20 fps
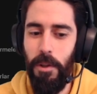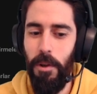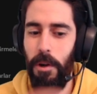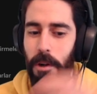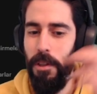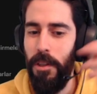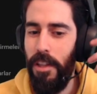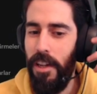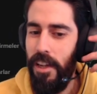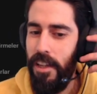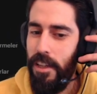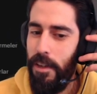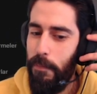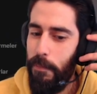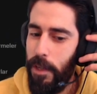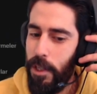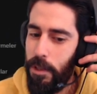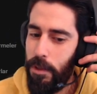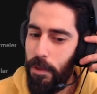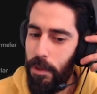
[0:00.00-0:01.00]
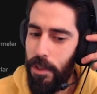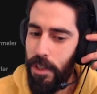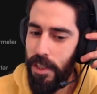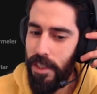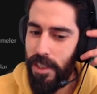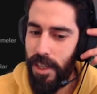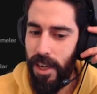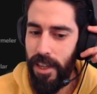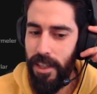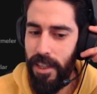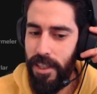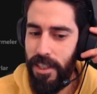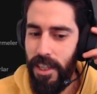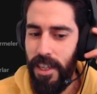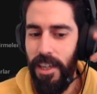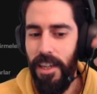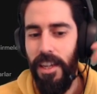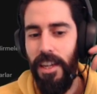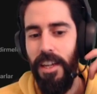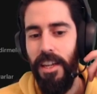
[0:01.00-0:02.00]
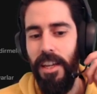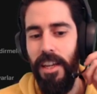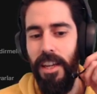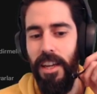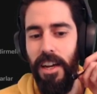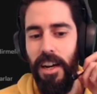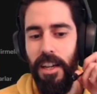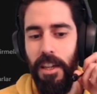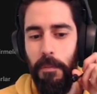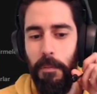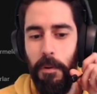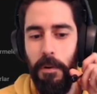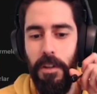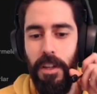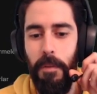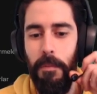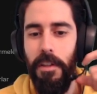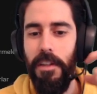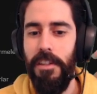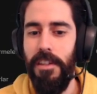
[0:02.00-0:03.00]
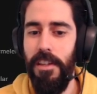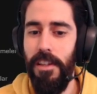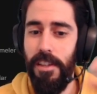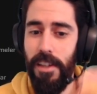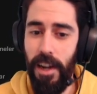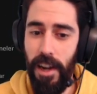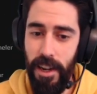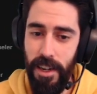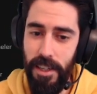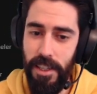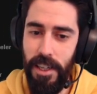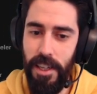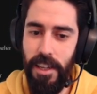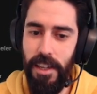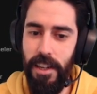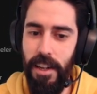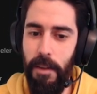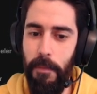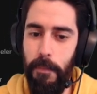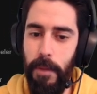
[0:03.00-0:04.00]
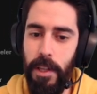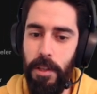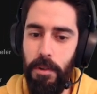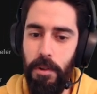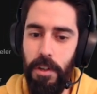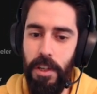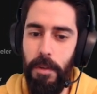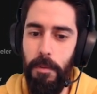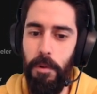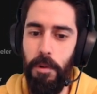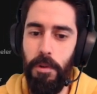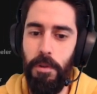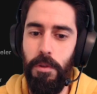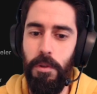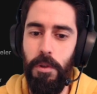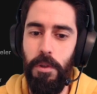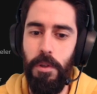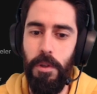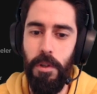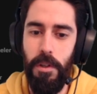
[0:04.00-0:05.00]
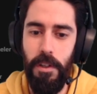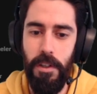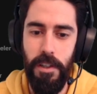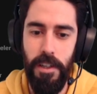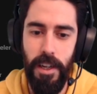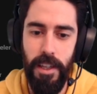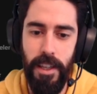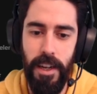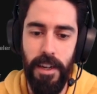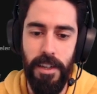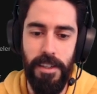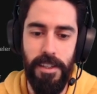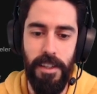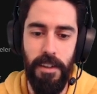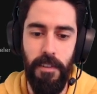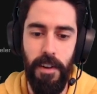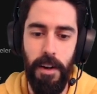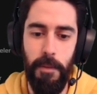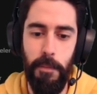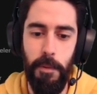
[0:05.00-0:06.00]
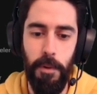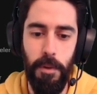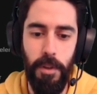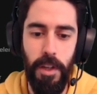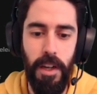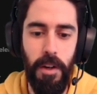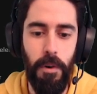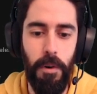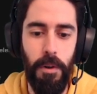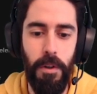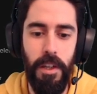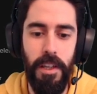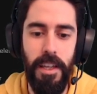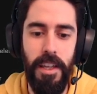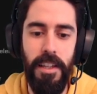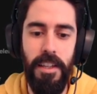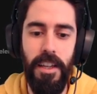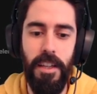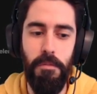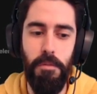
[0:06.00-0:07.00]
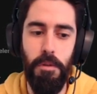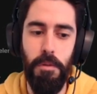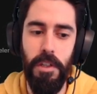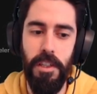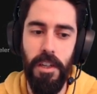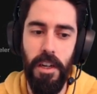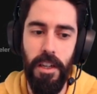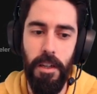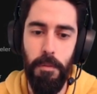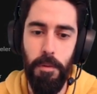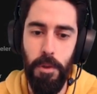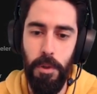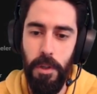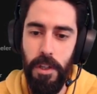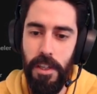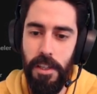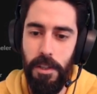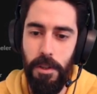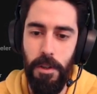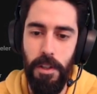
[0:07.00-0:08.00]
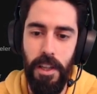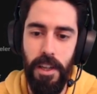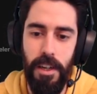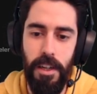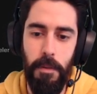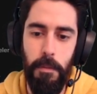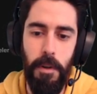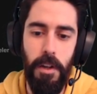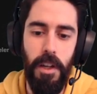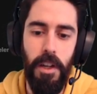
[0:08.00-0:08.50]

4 lira 25 kuruşa sadece e, alıp oynayabilirsiniz. Aynı şekilde Metro 2033 Redux da var burada. Onu da 7.75'e alıp şu ikisini öneririm.